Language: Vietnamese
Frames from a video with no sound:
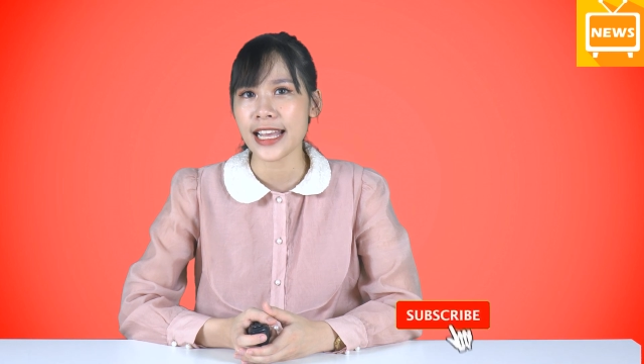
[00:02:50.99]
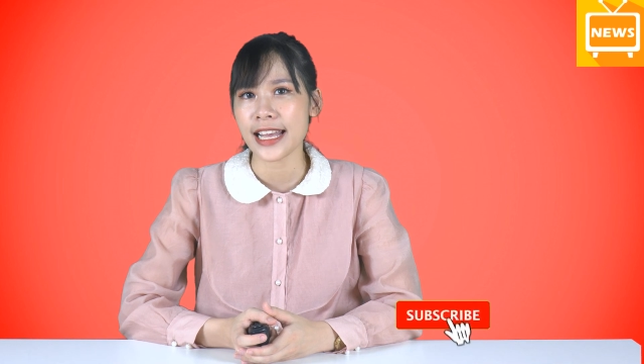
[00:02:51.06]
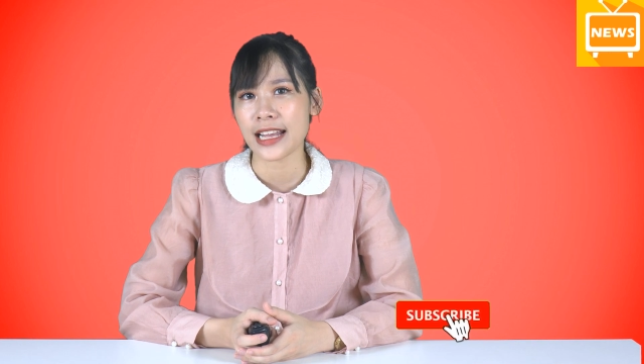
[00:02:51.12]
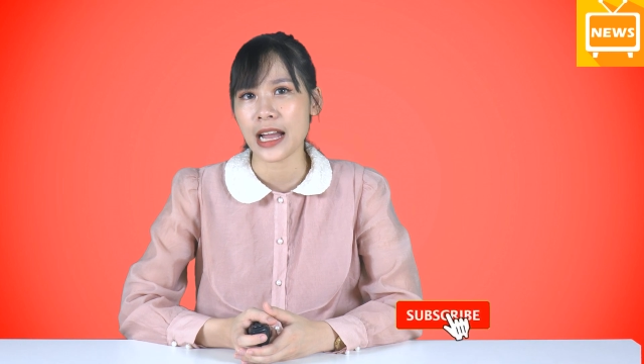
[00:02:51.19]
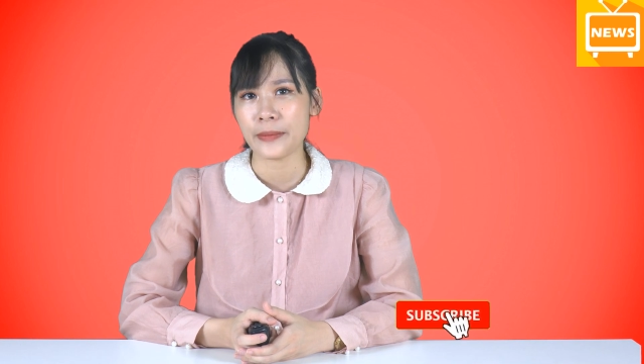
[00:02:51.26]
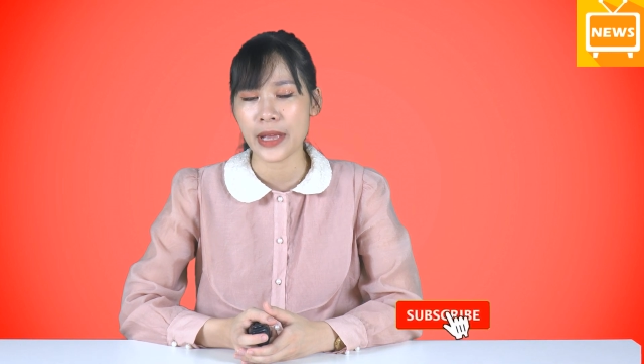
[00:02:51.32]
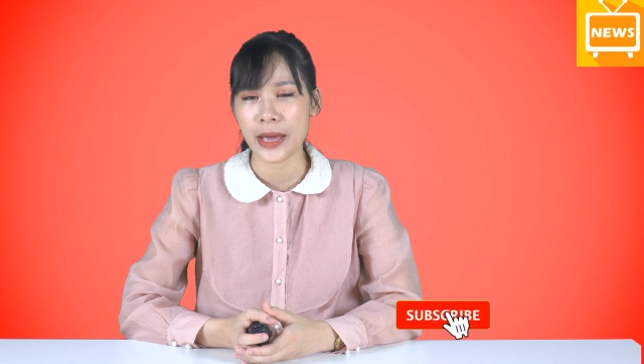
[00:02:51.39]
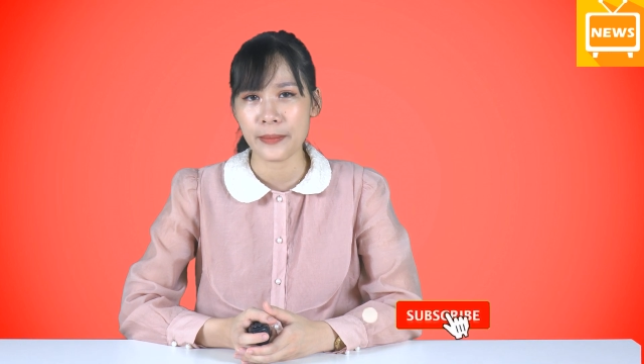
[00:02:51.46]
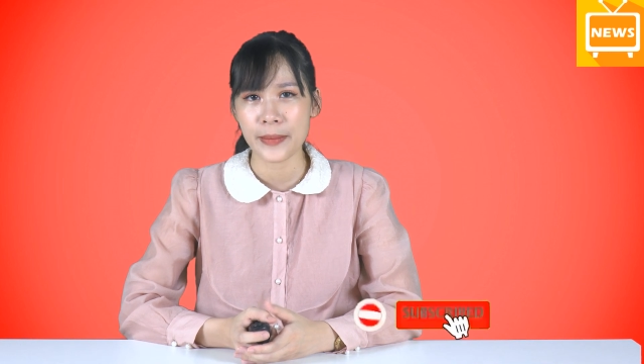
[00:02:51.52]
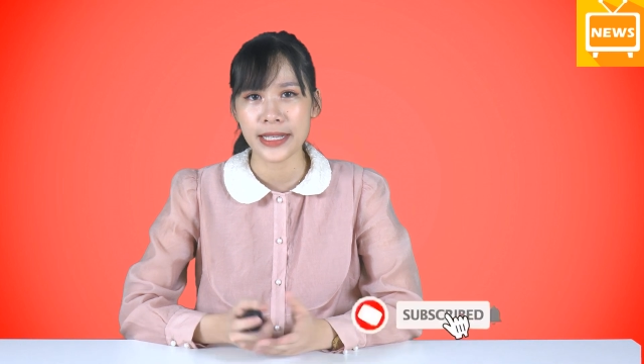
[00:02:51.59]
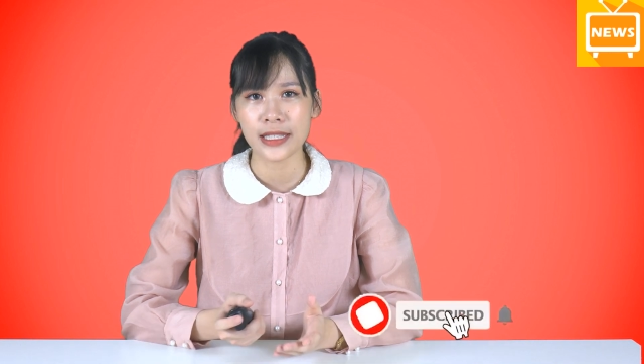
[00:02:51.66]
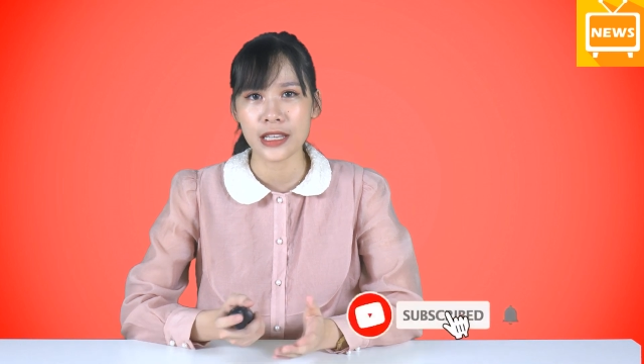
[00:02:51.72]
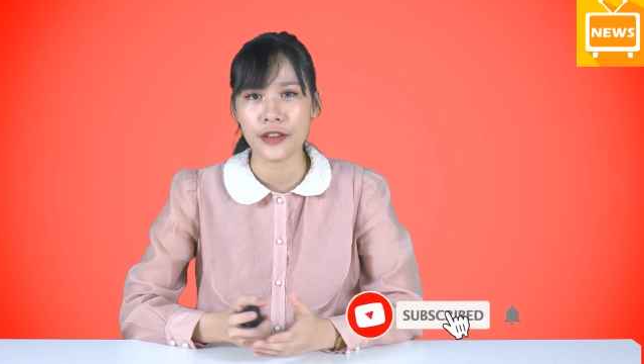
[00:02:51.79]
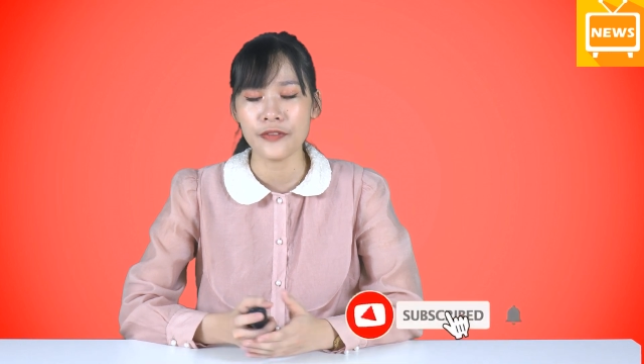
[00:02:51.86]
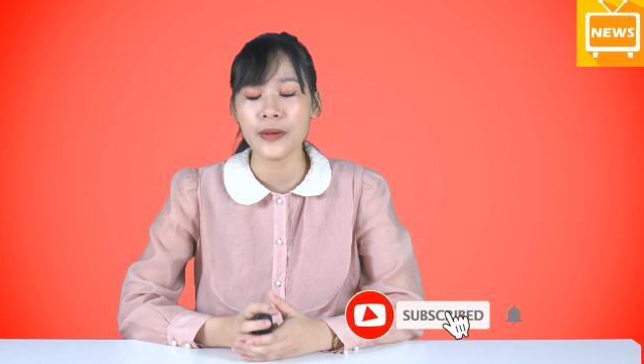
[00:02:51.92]
sẻ cảm nhận
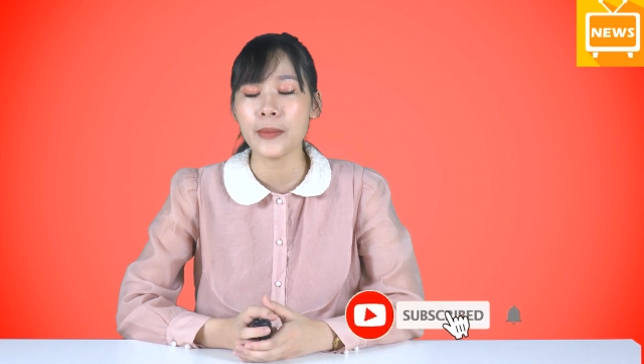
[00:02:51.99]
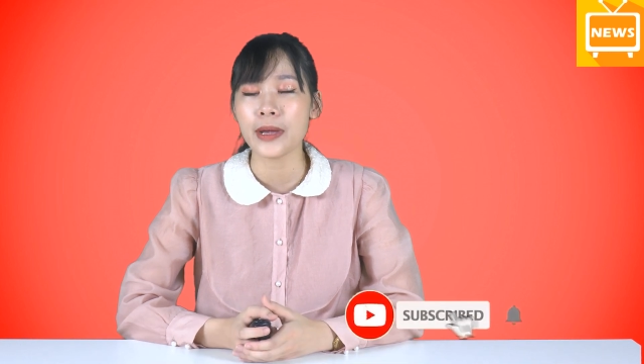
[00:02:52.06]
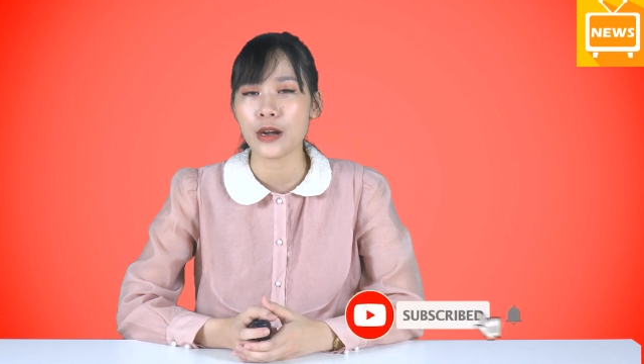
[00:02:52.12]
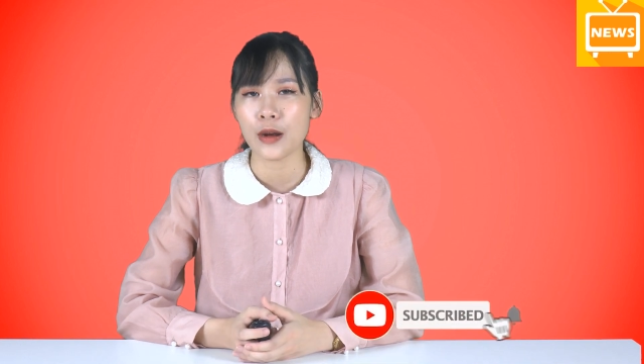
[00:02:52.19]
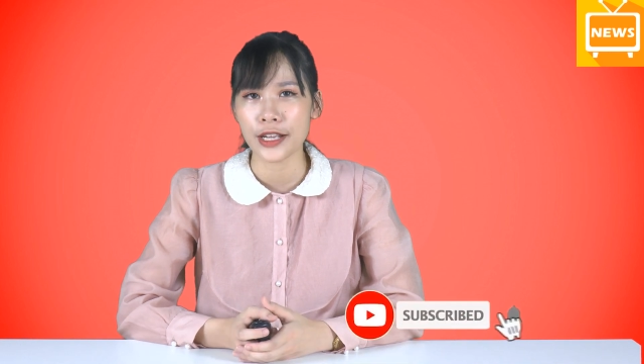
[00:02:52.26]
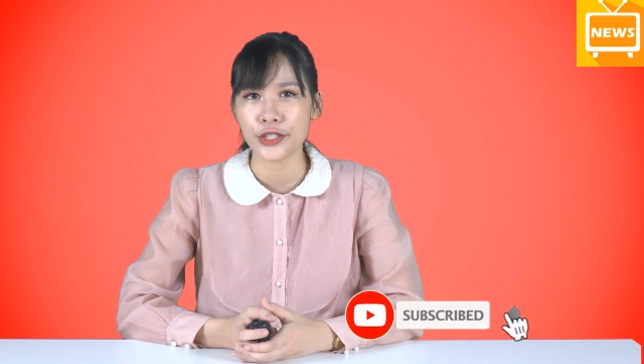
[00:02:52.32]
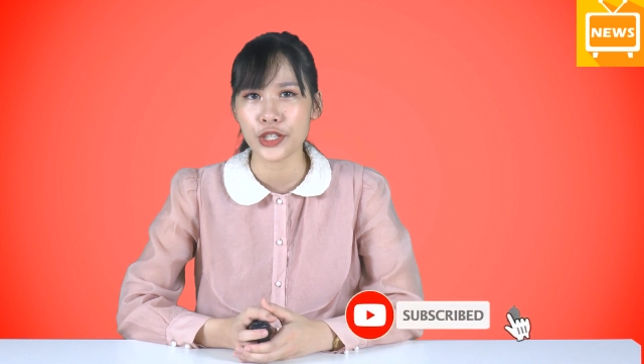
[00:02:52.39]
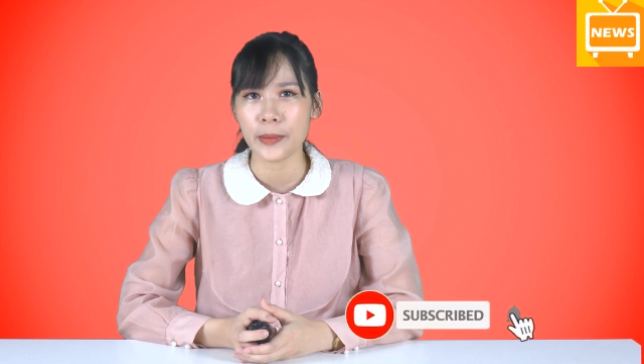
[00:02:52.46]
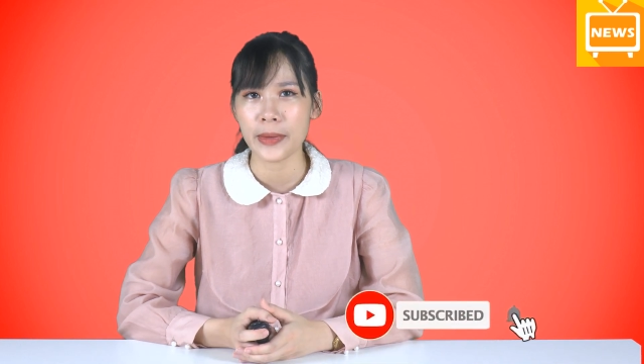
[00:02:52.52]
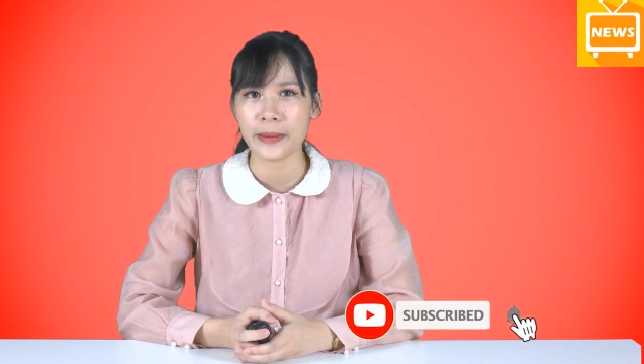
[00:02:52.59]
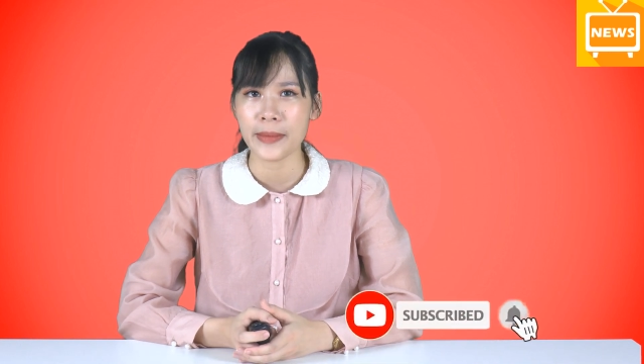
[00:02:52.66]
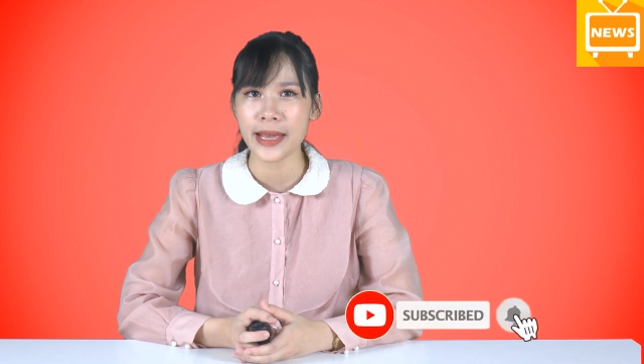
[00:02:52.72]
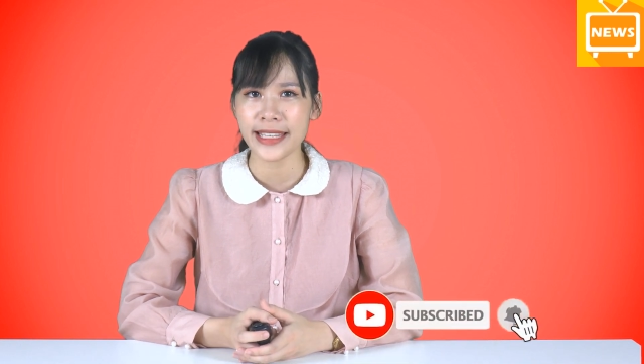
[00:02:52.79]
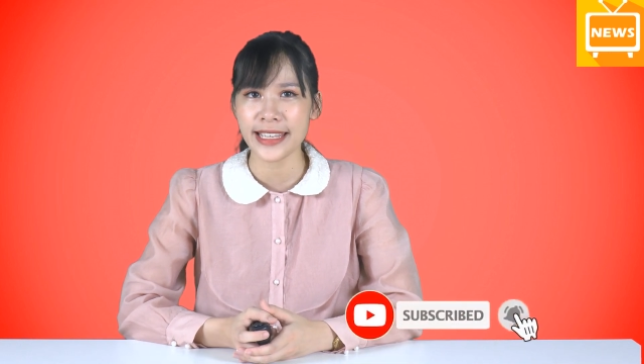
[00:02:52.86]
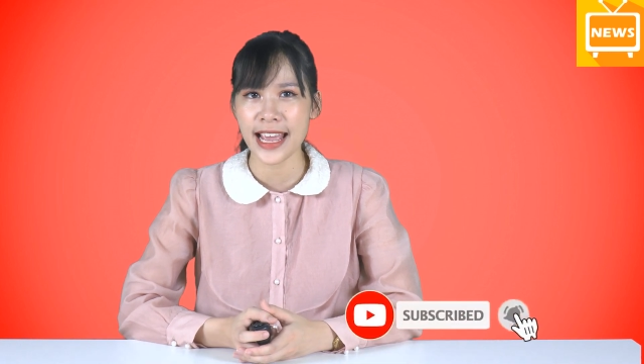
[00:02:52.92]
bên dưới phần bình luận cho
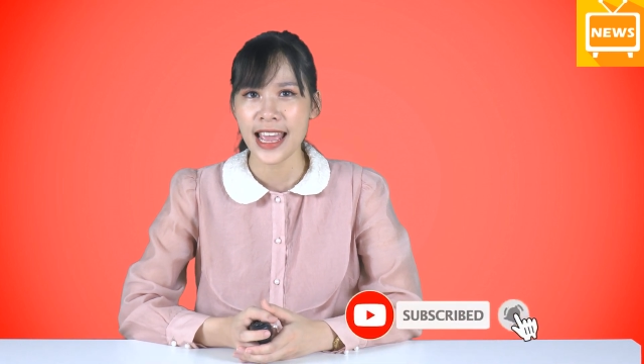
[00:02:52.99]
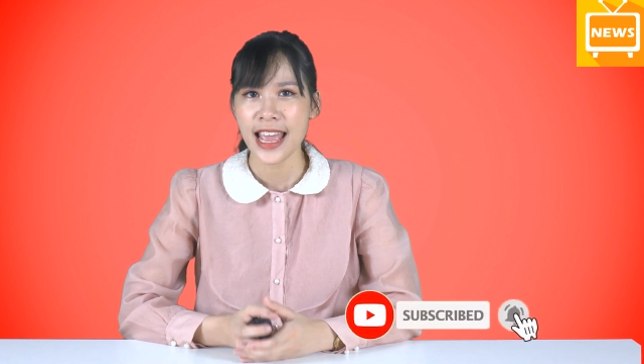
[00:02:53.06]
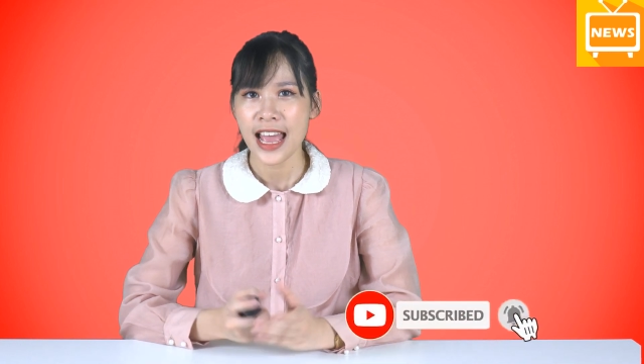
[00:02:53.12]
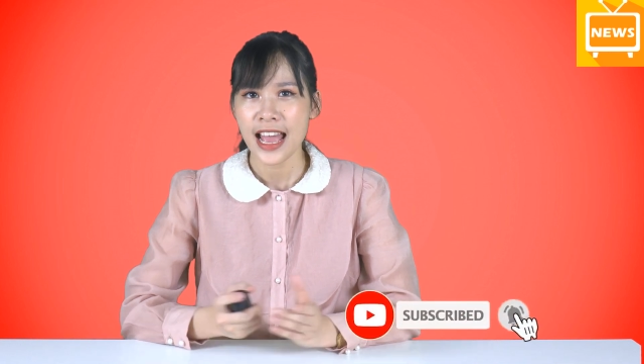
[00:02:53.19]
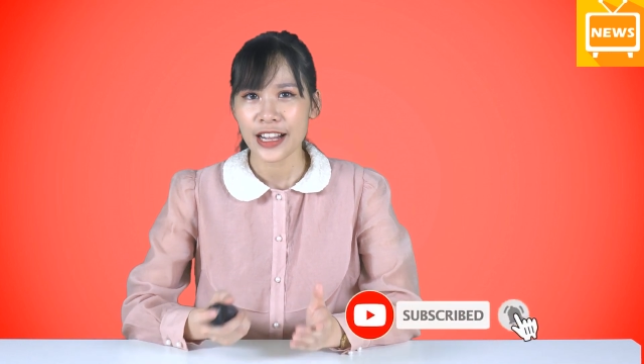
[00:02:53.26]
mình biết nhé.